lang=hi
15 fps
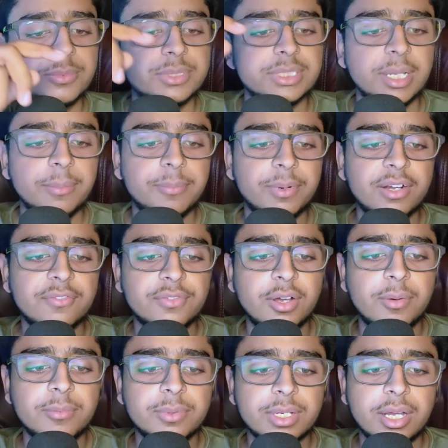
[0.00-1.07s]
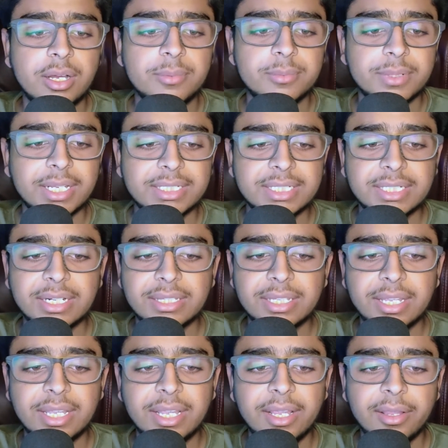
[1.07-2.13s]
यह प्लेटफॉर्म काम कैसे
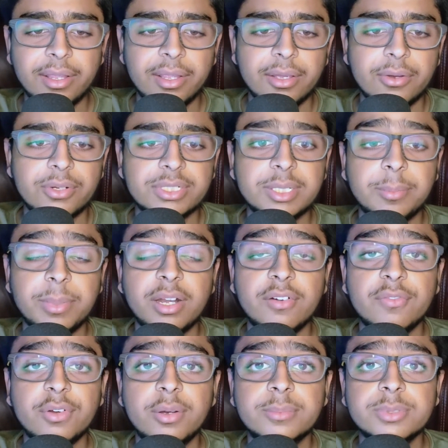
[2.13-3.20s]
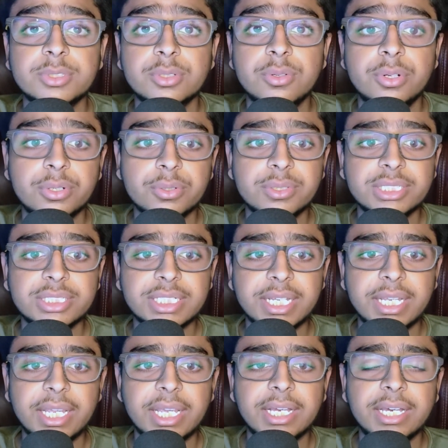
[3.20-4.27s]
करते हैं और जो प्लेटफॉर्म्स कौन कौन से
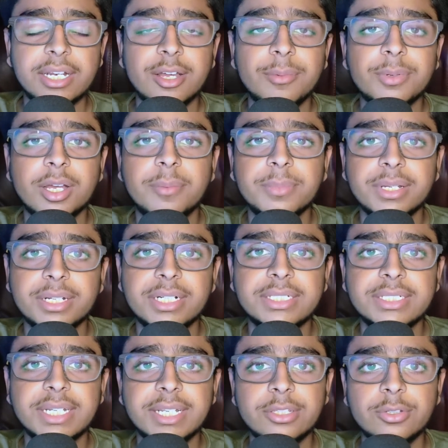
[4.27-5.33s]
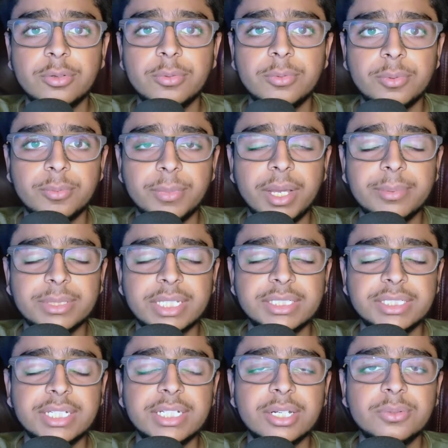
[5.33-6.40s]
हैं अगर आप काम करना चाहें तो मैं आपके साथ
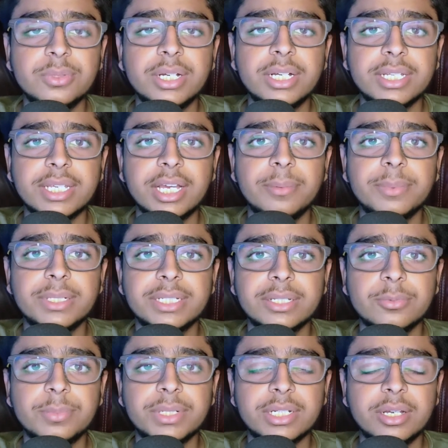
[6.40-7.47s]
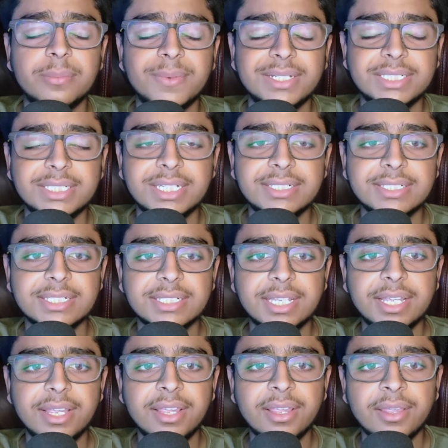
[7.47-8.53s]
शेयर करूंगा कि आप इनके ऊपर काम कैसे कर
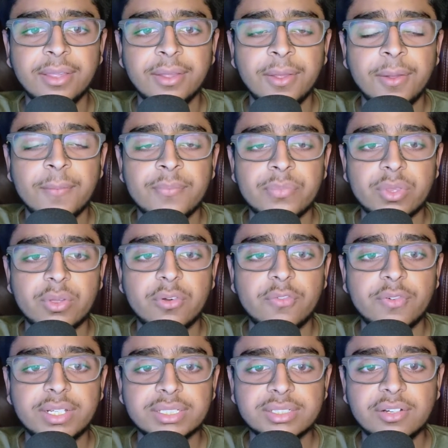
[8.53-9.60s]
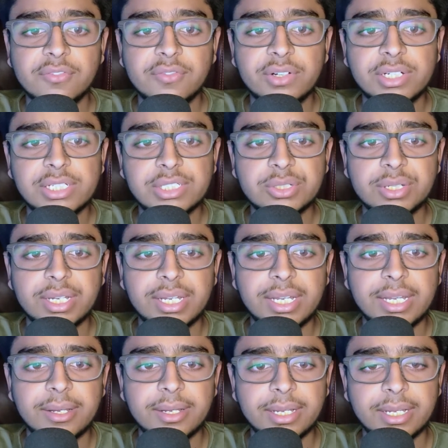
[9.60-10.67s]
सकते हैं तो फर्स्ट ऑफ ऑल जो
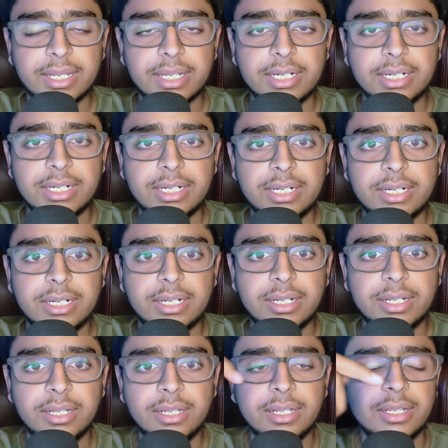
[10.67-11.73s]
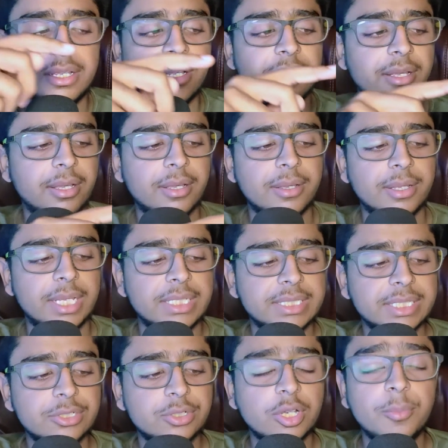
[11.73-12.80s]
है आ,
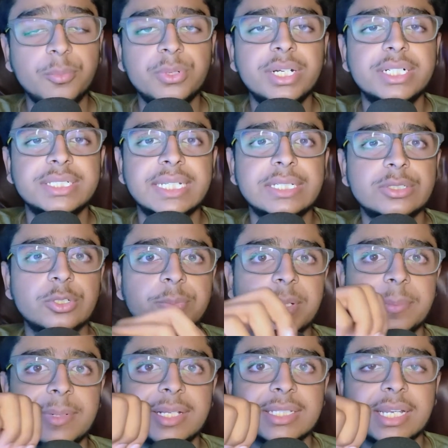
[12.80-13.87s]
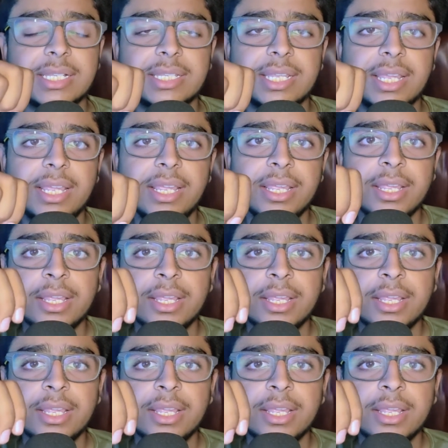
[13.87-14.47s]
इसके जो कंपोनेंट्स है उसके ऊपर बात करते हैं